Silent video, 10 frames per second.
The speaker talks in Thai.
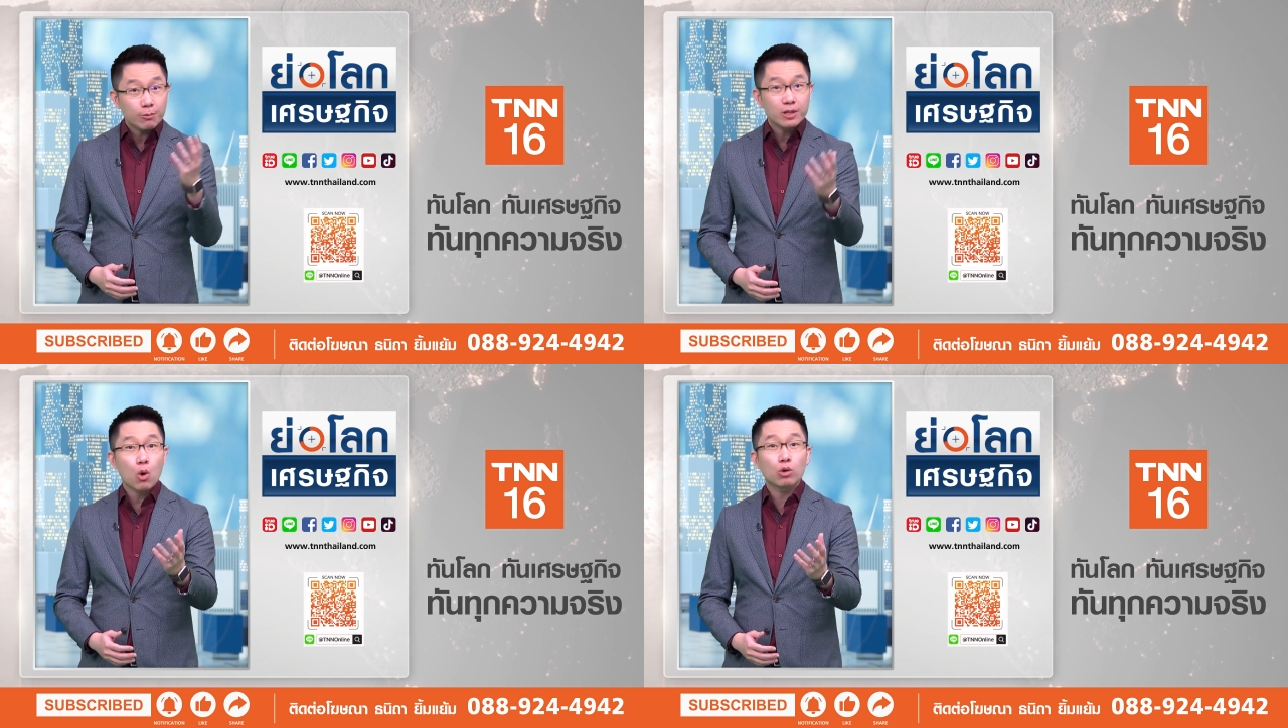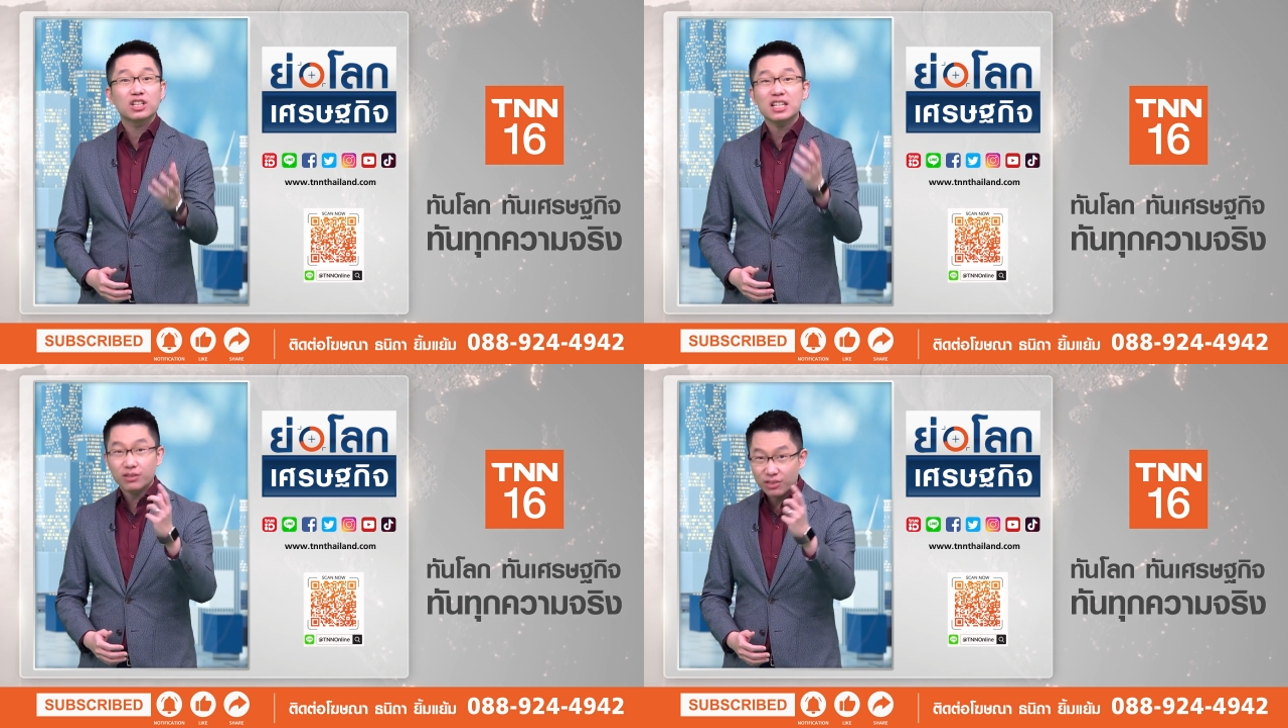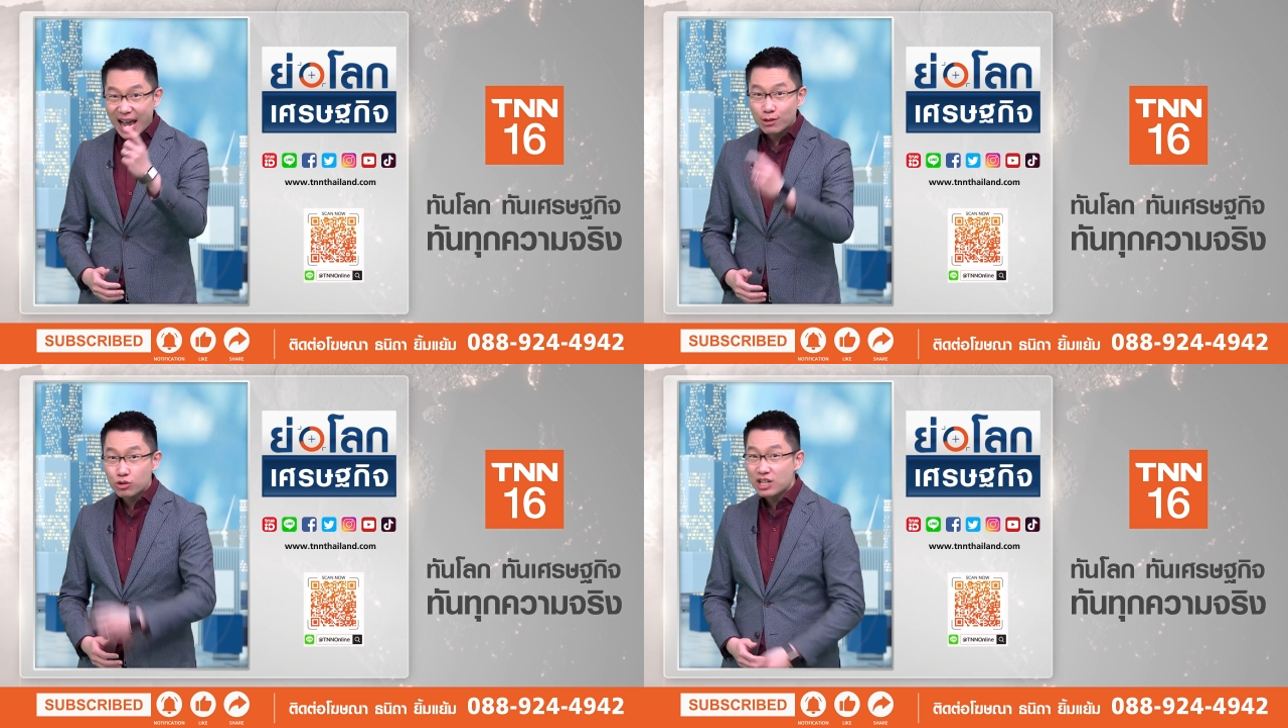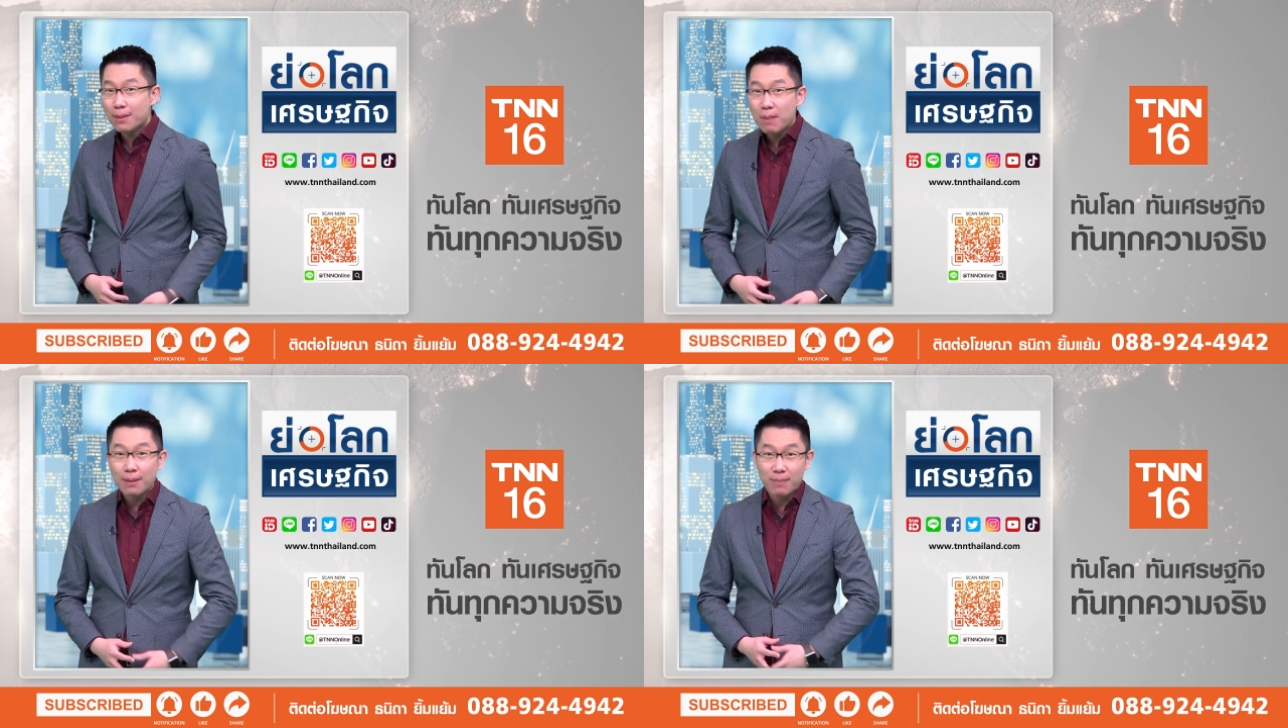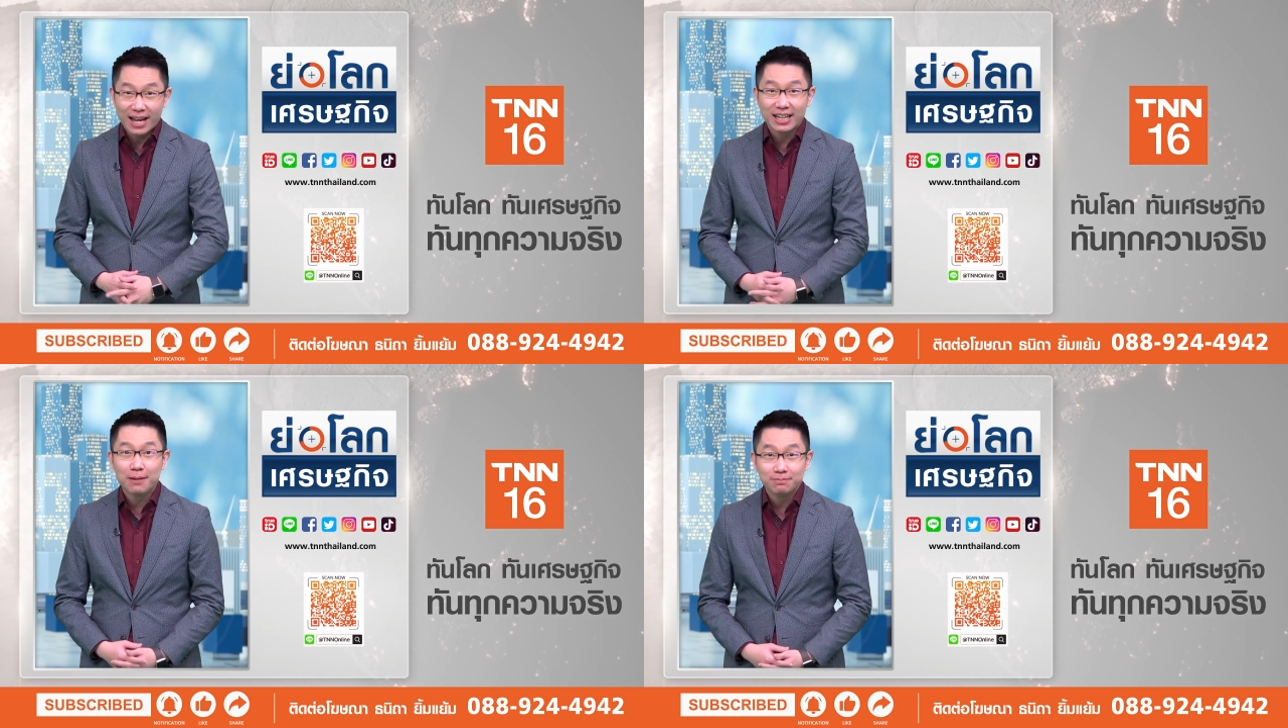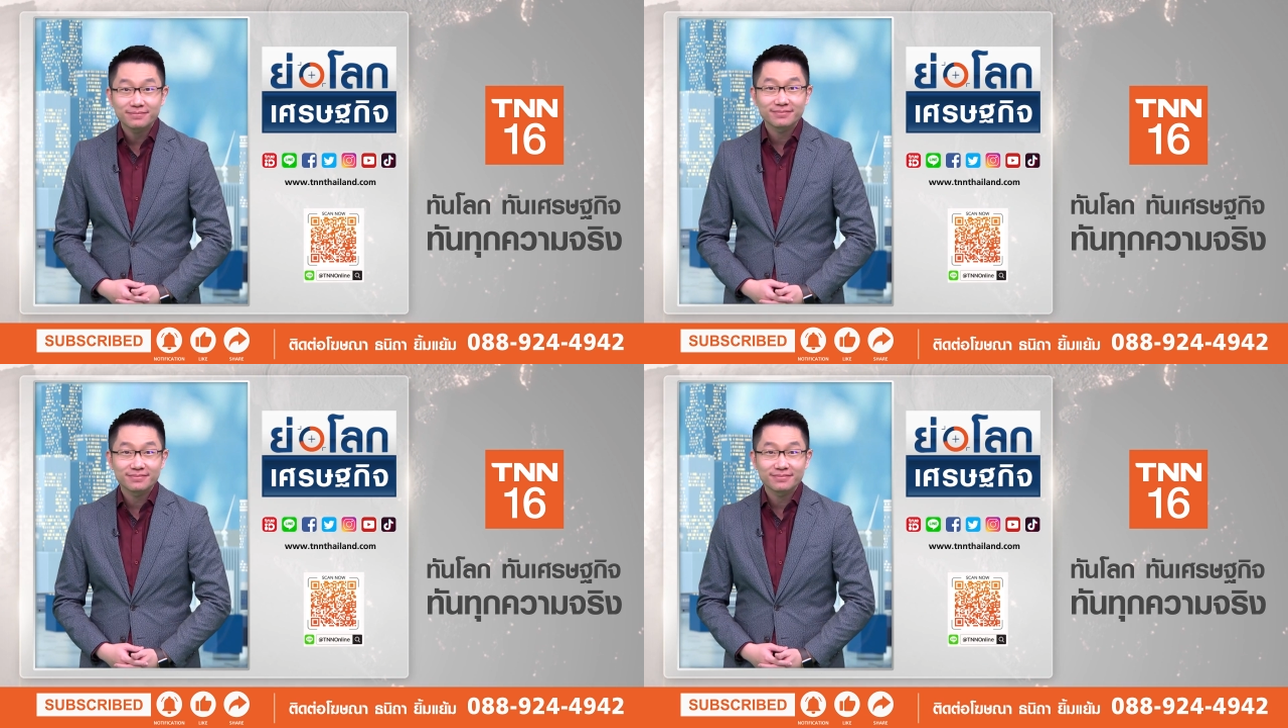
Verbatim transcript: คลิปวิดีโอที่น่าสนใจมากมายครับ